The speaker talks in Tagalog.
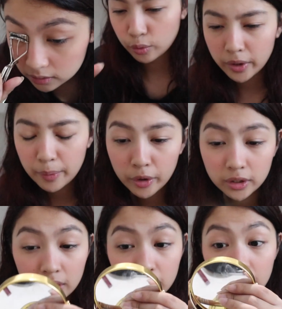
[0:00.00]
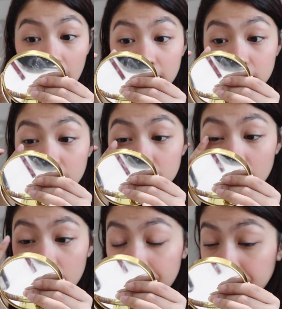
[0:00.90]
Super important ng lashes
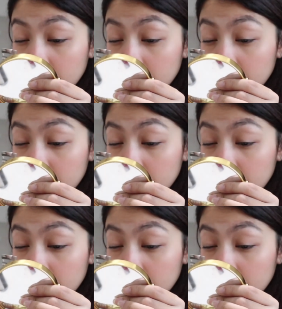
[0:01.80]
kasi